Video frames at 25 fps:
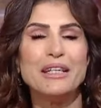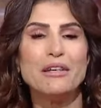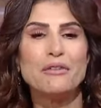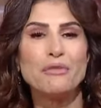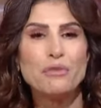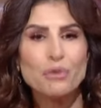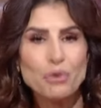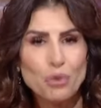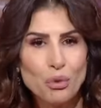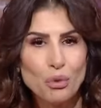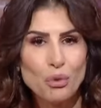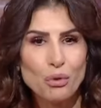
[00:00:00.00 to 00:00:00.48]

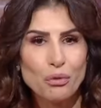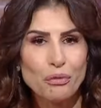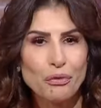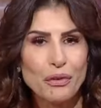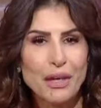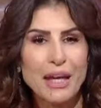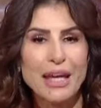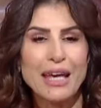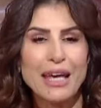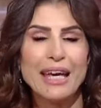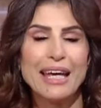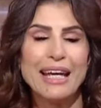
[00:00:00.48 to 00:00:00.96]
نفسكم في
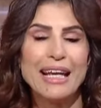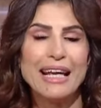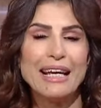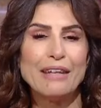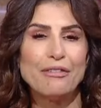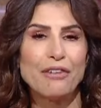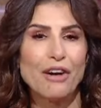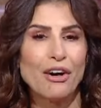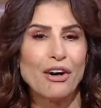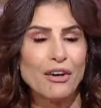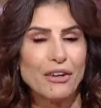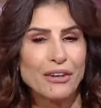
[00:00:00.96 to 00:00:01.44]
ايه ايه
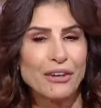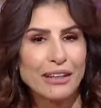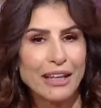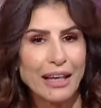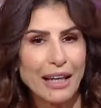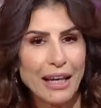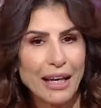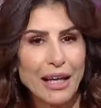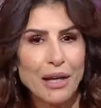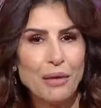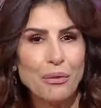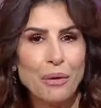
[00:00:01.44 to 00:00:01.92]
الفقرات
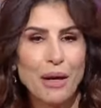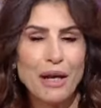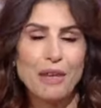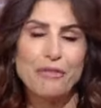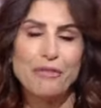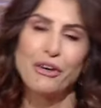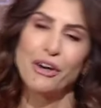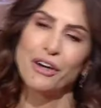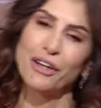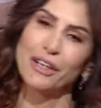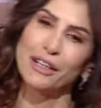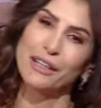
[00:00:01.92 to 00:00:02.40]
الحلوه ايه
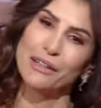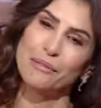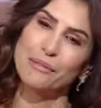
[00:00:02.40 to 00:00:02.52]
الفقرات